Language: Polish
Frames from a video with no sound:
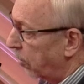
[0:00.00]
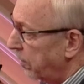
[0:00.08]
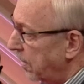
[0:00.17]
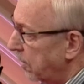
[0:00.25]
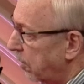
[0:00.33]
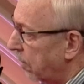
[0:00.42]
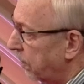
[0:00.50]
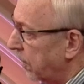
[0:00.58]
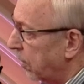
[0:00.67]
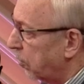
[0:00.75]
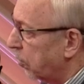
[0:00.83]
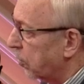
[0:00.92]

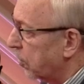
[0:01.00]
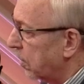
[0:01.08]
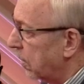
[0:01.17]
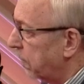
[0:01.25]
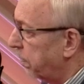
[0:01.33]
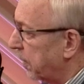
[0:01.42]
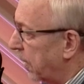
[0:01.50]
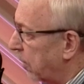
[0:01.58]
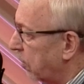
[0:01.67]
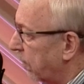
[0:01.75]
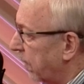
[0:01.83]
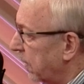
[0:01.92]
ministrowie, którzy
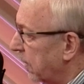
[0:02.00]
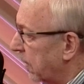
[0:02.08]
potraktowali